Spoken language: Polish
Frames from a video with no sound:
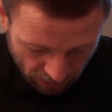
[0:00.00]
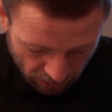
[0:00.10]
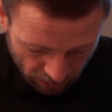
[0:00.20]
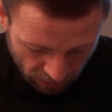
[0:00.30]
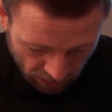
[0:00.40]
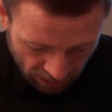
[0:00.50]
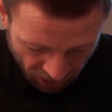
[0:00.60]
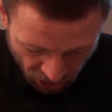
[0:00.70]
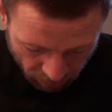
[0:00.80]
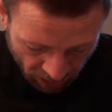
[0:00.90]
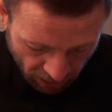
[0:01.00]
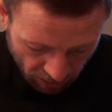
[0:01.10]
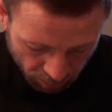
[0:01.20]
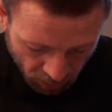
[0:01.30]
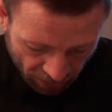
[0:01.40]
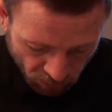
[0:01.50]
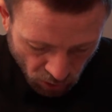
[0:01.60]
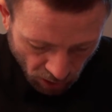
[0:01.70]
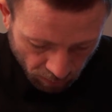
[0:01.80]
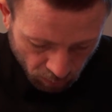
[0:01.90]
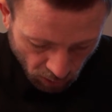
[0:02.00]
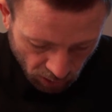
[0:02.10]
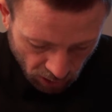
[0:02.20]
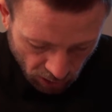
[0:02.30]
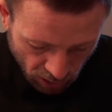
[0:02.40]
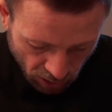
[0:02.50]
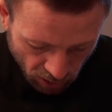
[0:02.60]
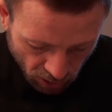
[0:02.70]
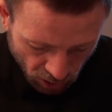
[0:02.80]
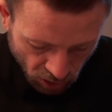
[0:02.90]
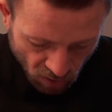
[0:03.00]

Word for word: y, i dla ciebie, pojawił się obłok i